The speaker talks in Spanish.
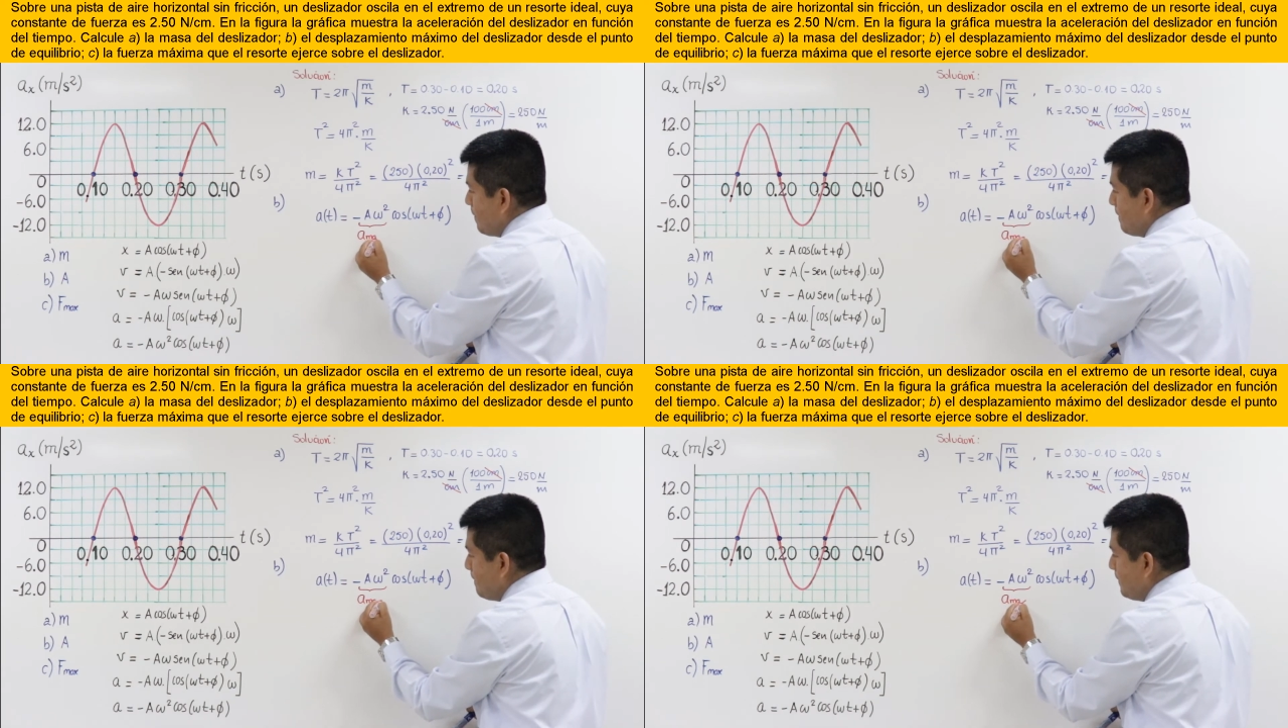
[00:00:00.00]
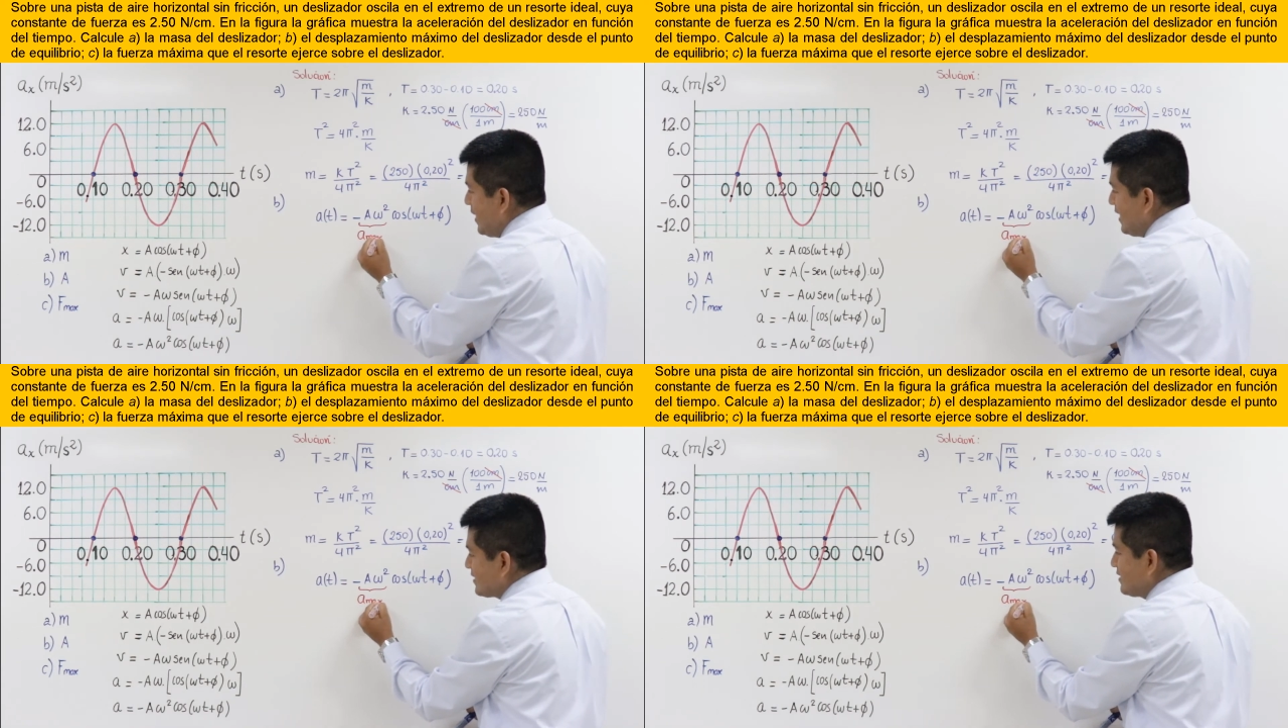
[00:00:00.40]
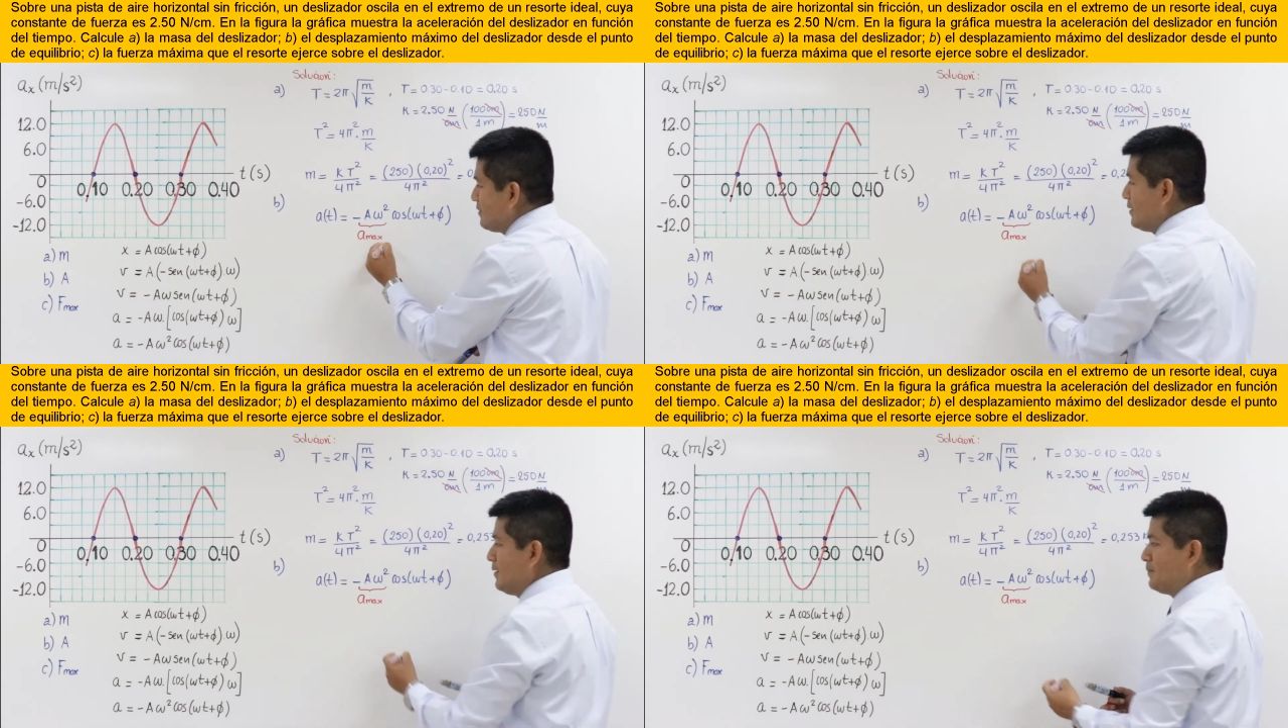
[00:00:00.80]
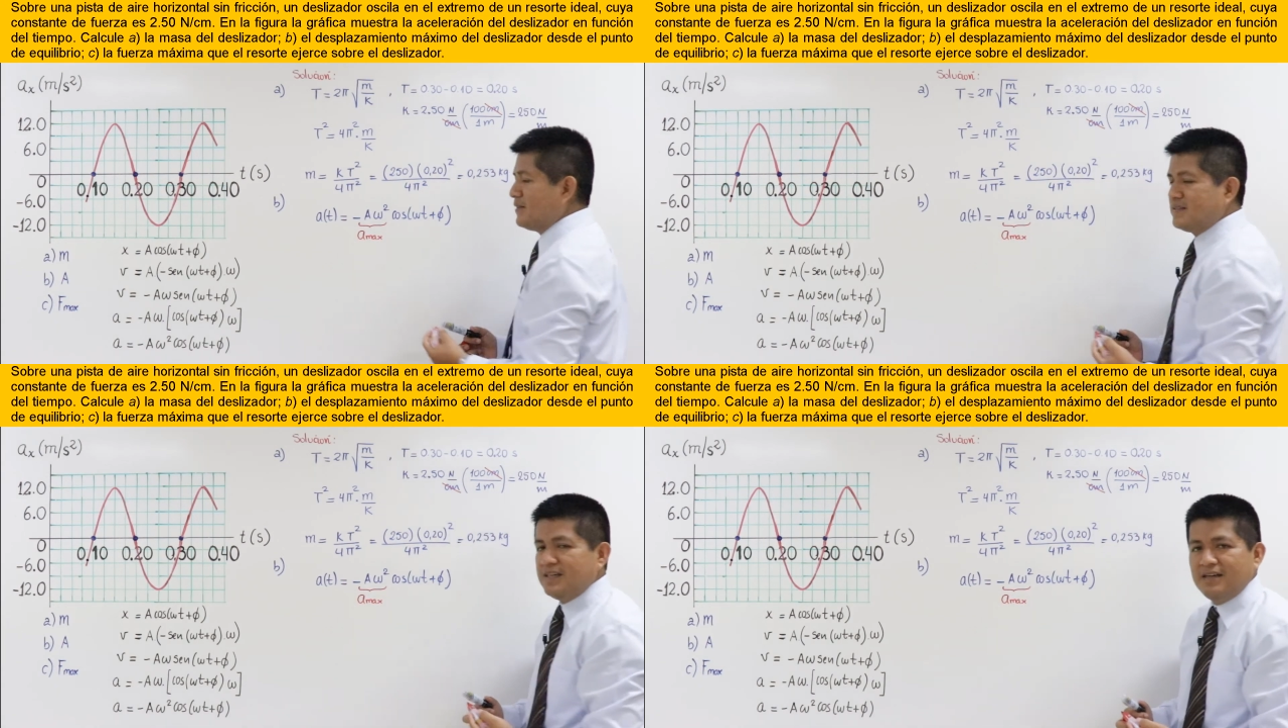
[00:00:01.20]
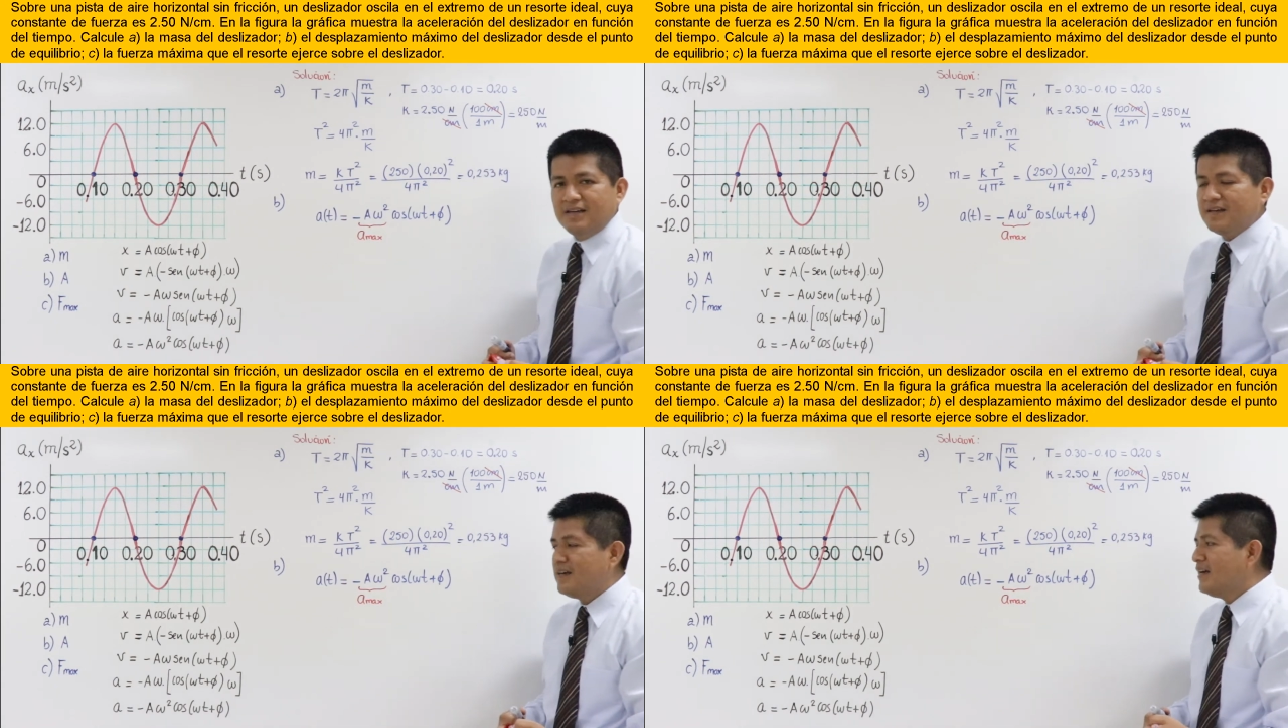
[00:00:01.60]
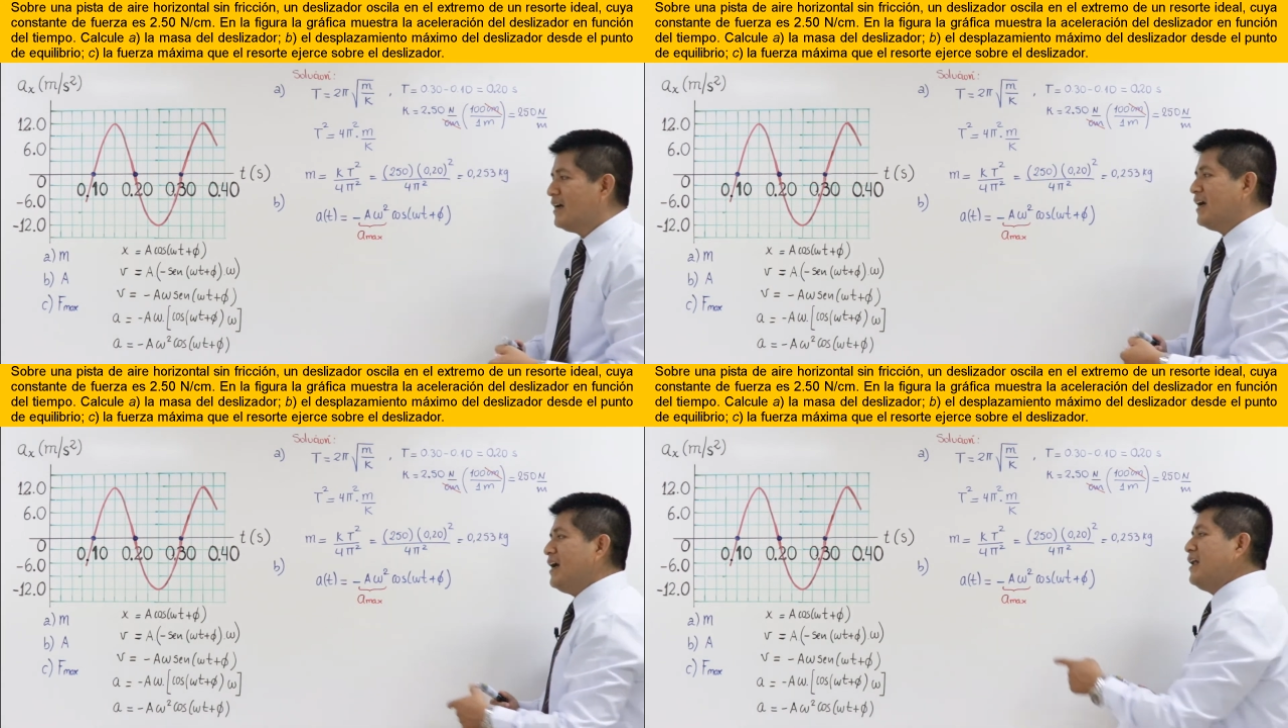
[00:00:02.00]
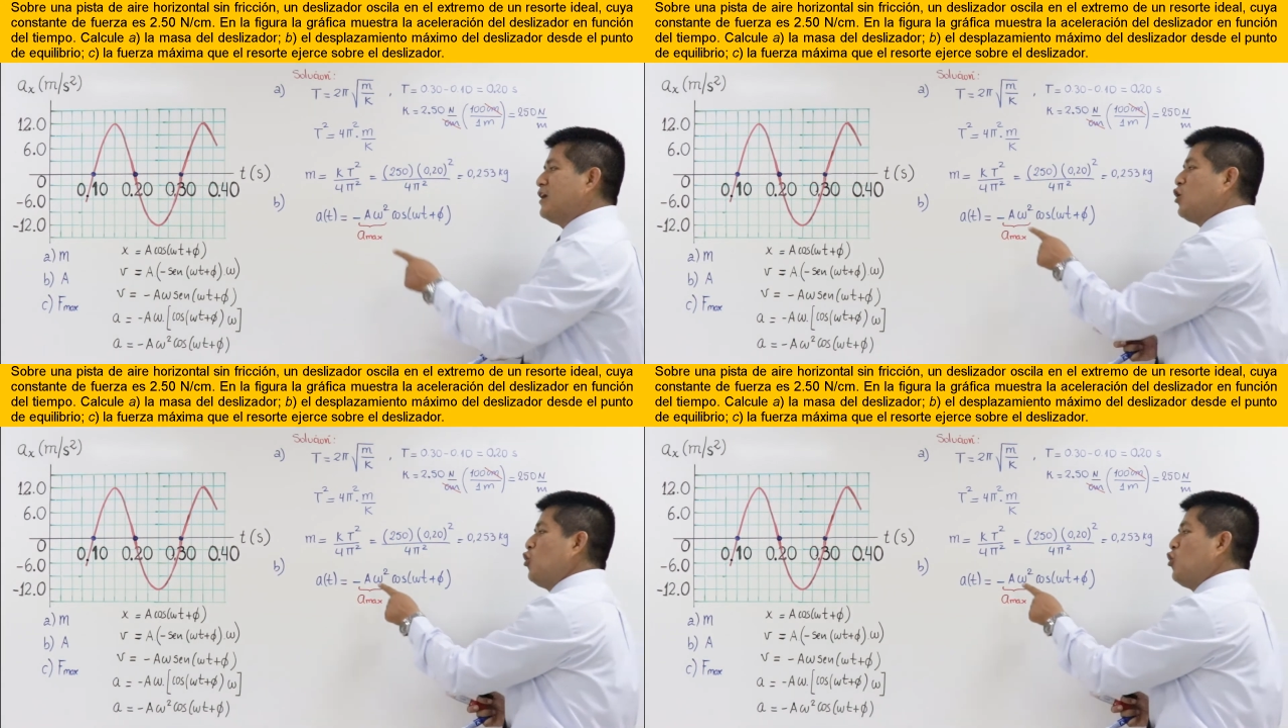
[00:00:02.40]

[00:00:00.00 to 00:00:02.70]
máxima, ¿sí? El